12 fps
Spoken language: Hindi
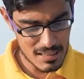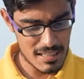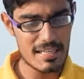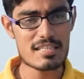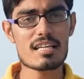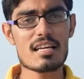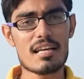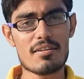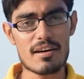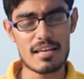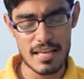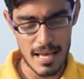तक ये चलने
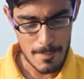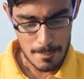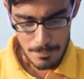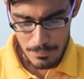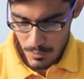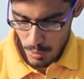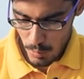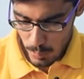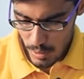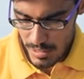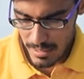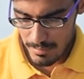वाली है और
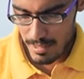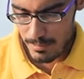पूरा टेबल